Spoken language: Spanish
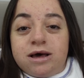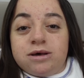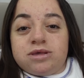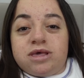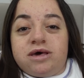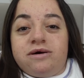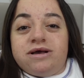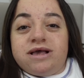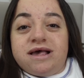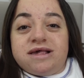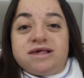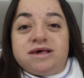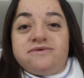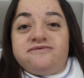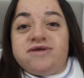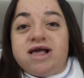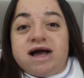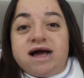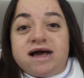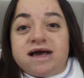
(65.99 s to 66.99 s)
Ustedes van a decir,
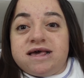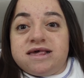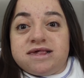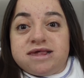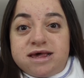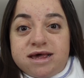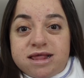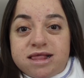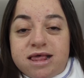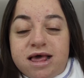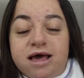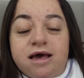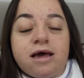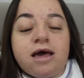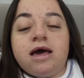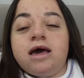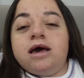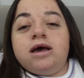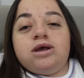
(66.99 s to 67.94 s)
flaca, que hiciste?